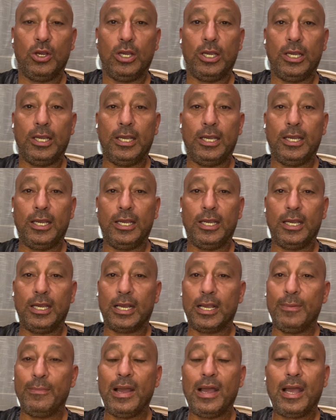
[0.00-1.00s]
آه، يا
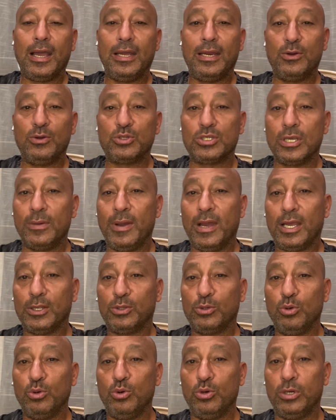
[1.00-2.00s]
جماعه لو
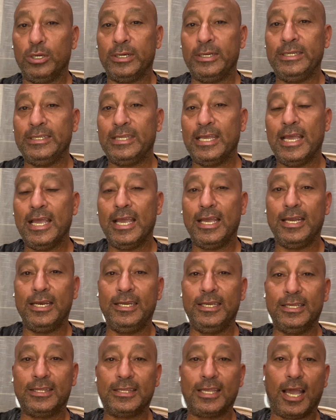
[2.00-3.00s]
سمحتوا نداء
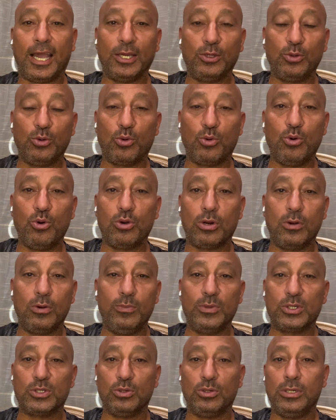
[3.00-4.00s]
لاتحاد الكوره
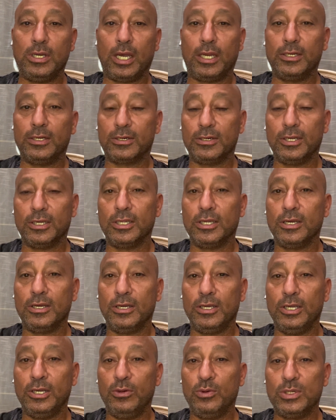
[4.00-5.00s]
والمسؤولين عن الرياضه
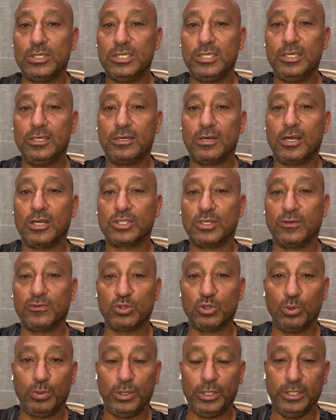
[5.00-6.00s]
الوزير اشرف
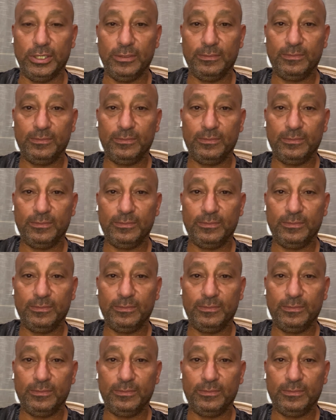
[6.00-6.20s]
صبحي